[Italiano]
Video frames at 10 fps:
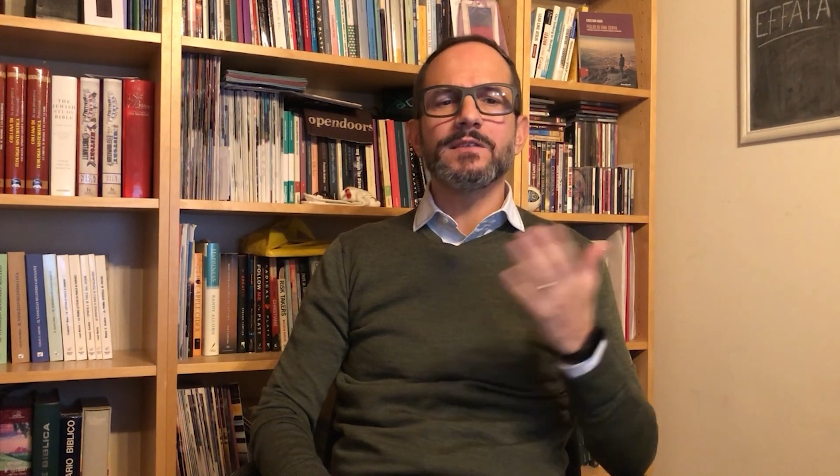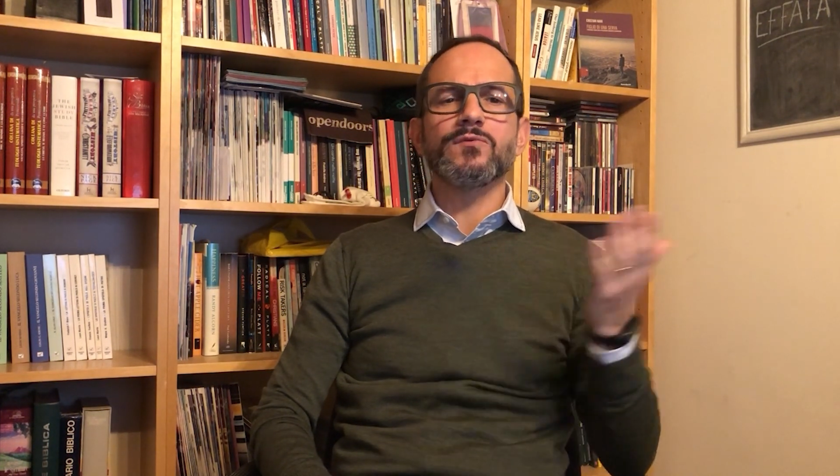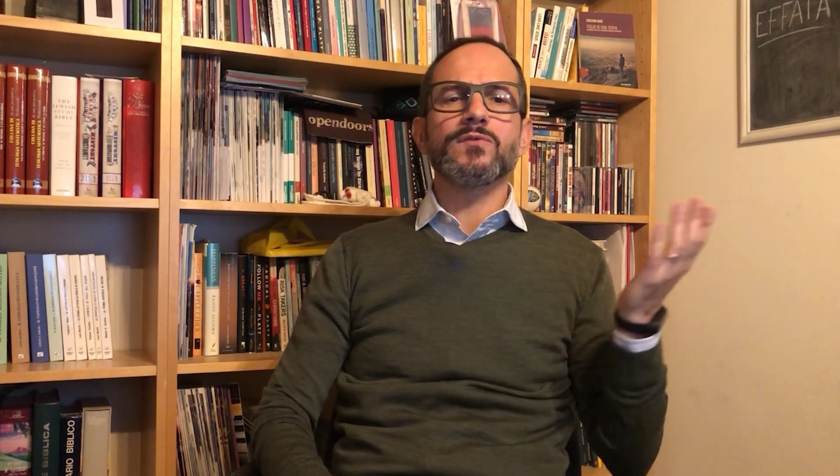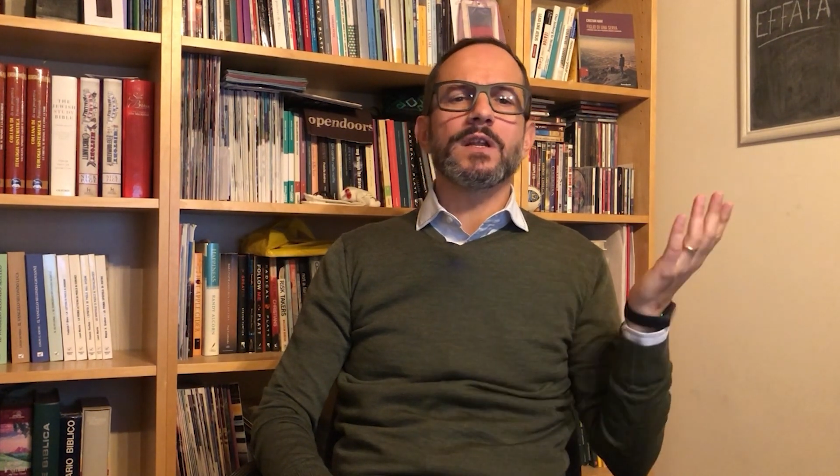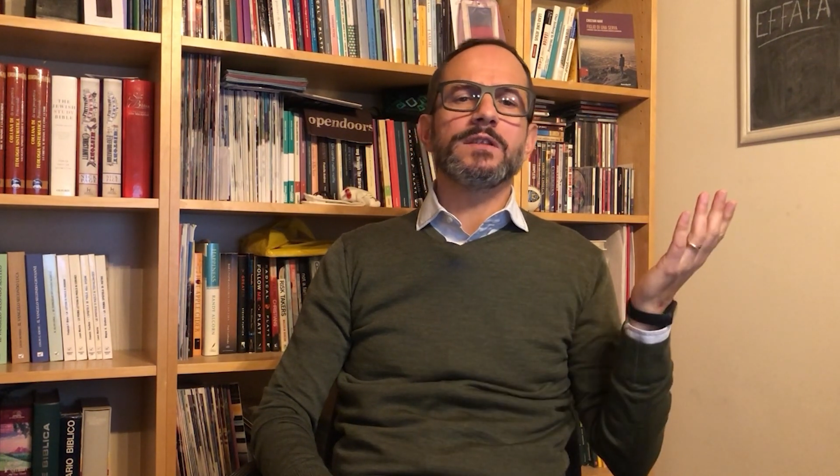
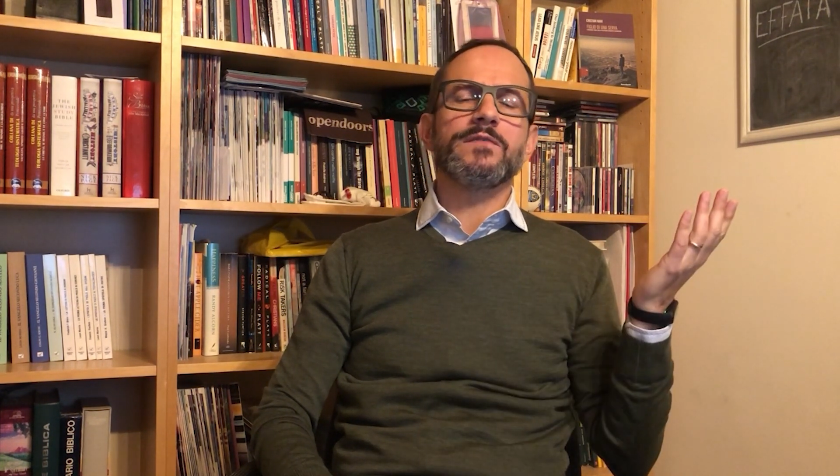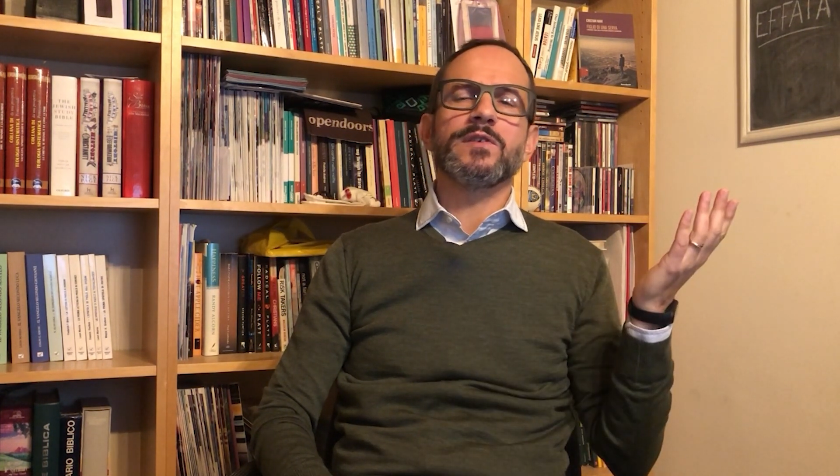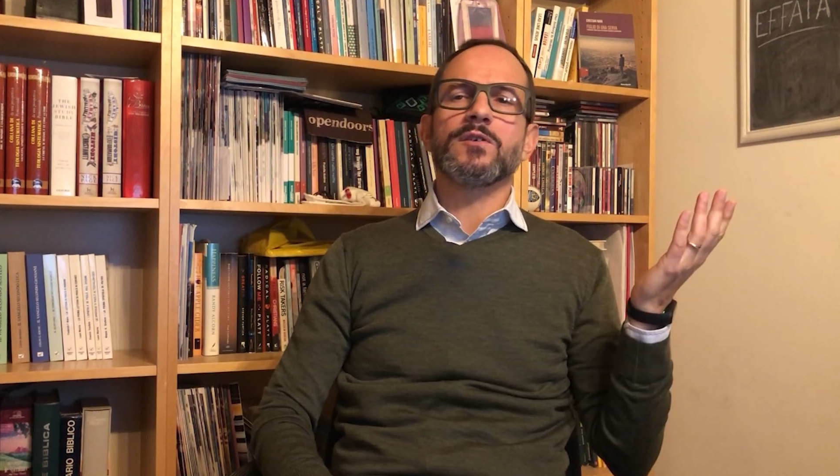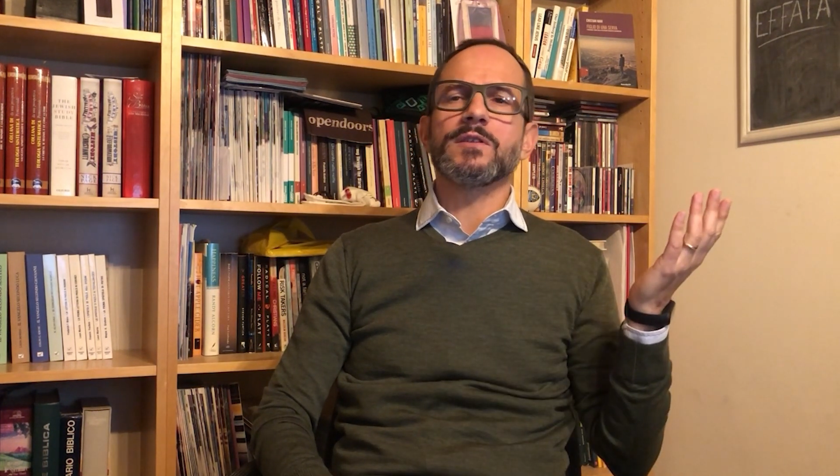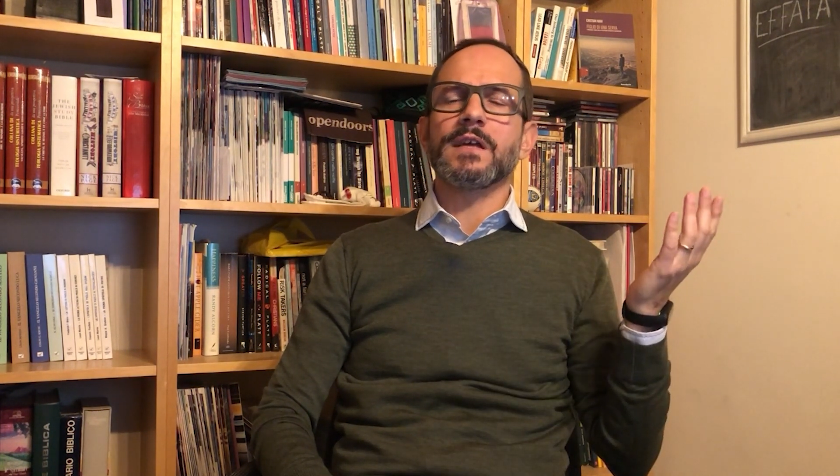tutte le
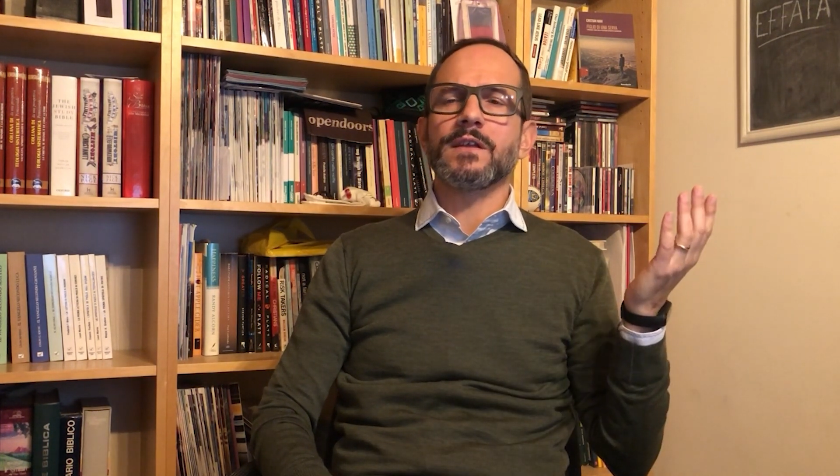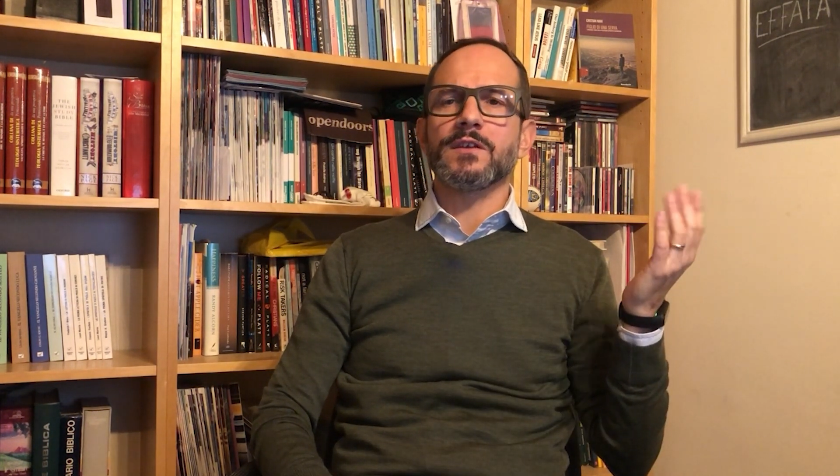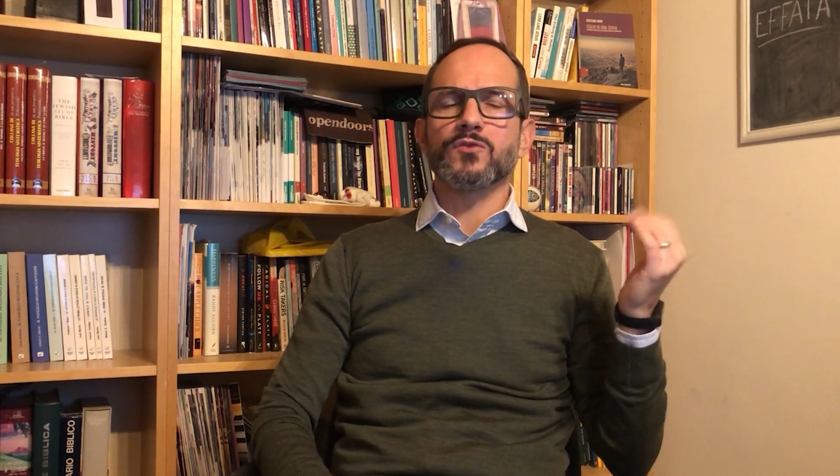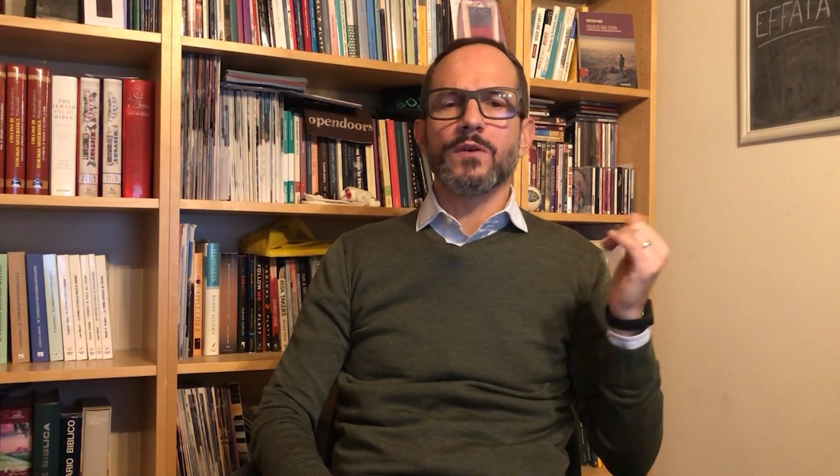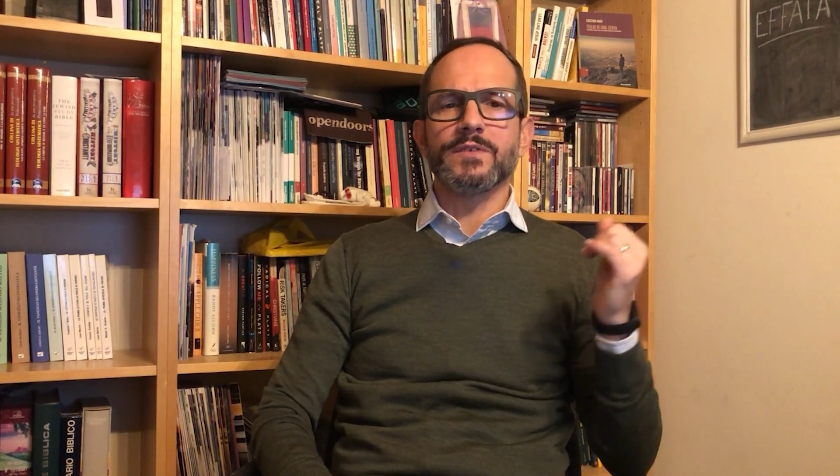difficoltà della
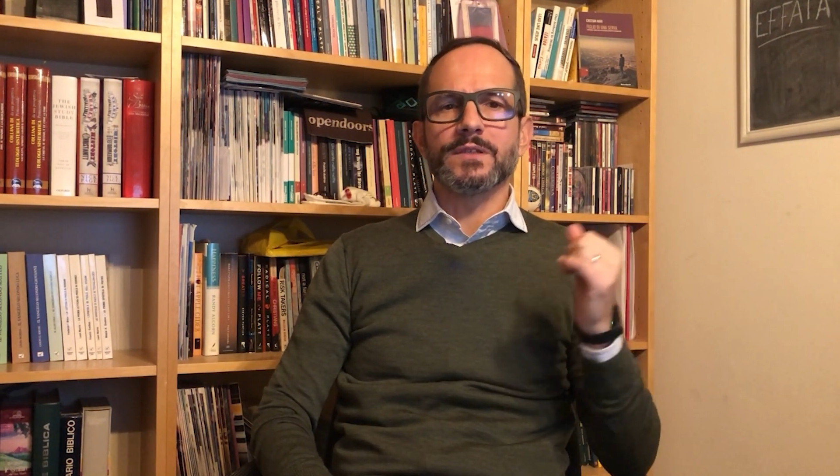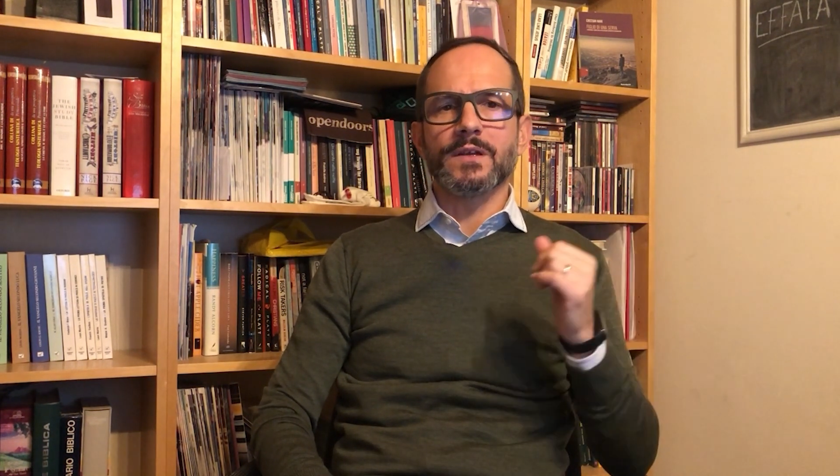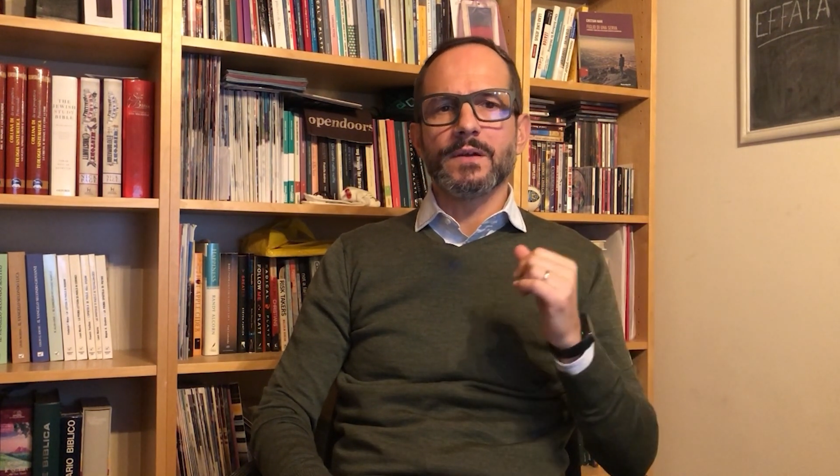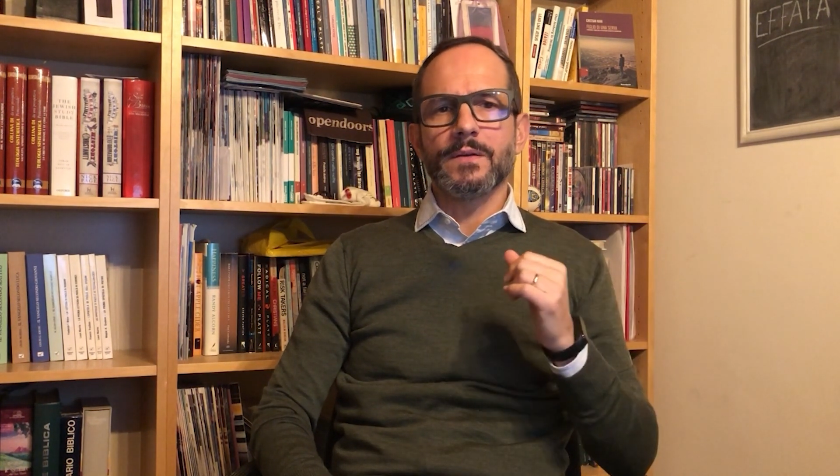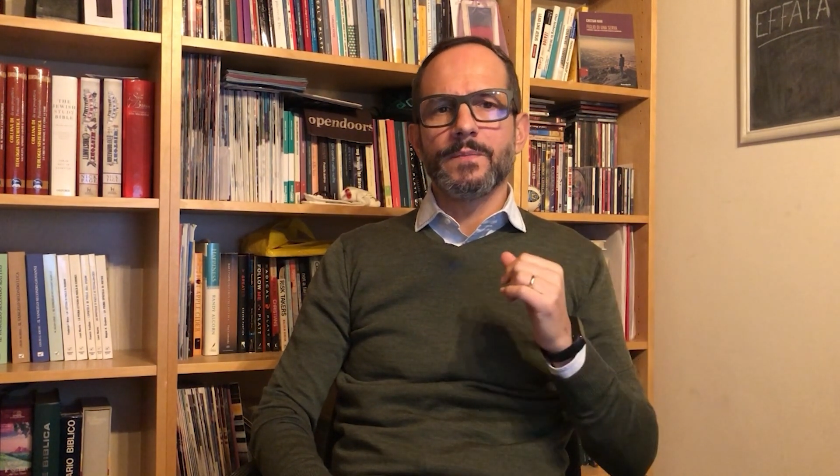sua vita.